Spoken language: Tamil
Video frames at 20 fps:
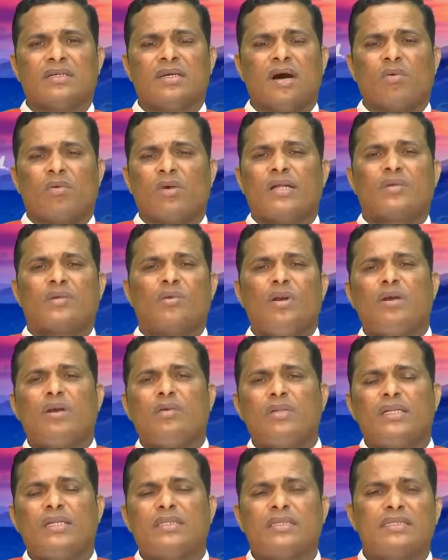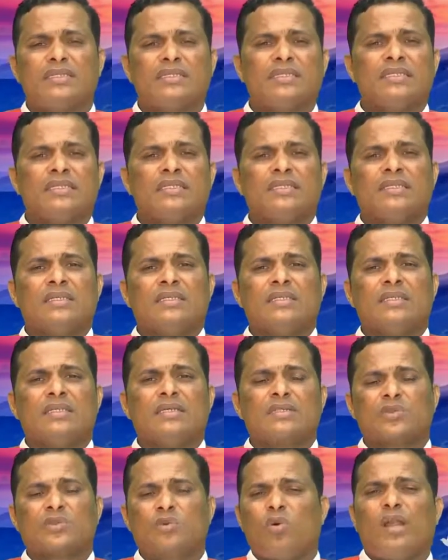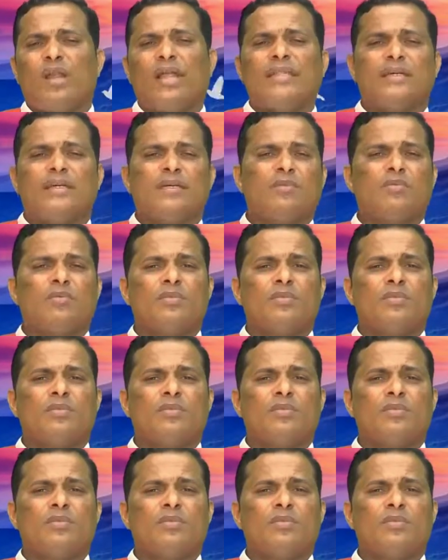அவங்க துள்ளி குதித்து ஸ்கூல்ல இருந்து